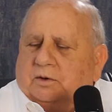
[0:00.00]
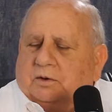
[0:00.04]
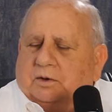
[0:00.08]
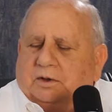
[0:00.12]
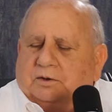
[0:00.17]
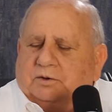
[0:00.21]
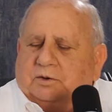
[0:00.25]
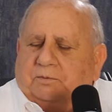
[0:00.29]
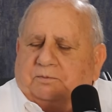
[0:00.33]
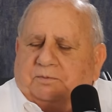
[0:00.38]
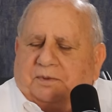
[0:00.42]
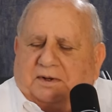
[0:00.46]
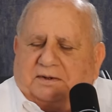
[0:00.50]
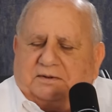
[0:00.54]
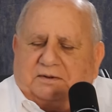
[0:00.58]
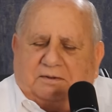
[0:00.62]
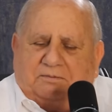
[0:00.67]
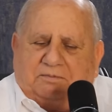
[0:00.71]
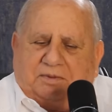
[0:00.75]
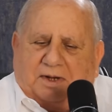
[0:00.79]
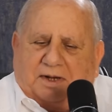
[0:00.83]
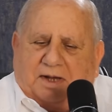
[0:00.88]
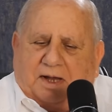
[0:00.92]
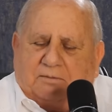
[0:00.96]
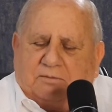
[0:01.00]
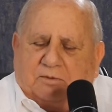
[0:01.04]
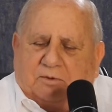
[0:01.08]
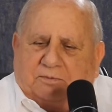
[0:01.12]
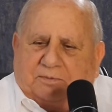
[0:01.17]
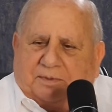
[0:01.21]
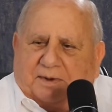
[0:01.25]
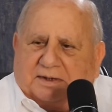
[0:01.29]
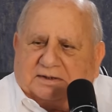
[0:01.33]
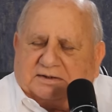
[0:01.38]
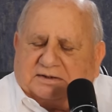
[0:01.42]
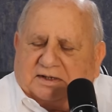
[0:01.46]
con eso pagamos
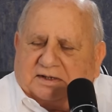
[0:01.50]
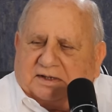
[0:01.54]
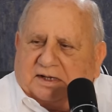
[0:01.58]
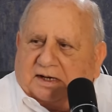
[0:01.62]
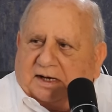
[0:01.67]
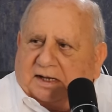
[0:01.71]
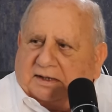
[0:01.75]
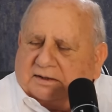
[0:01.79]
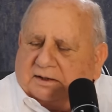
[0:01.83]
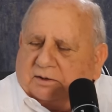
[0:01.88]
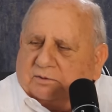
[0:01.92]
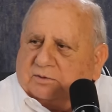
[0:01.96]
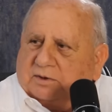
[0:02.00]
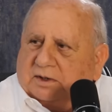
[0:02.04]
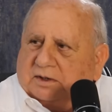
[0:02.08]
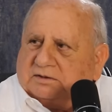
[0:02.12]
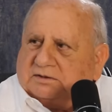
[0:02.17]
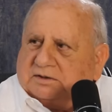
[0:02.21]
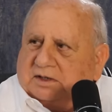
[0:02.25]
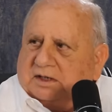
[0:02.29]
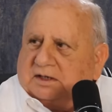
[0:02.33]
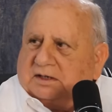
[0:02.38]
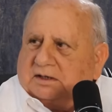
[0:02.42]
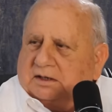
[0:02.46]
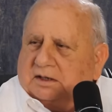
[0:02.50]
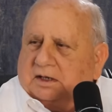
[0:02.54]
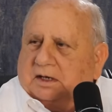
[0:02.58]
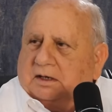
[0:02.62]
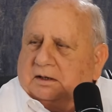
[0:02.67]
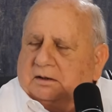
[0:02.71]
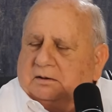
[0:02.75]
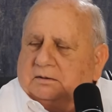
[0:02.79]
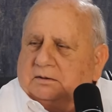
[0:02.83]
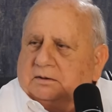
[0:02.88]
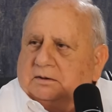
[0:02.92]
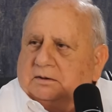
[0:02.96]
parte de la deuda eterna.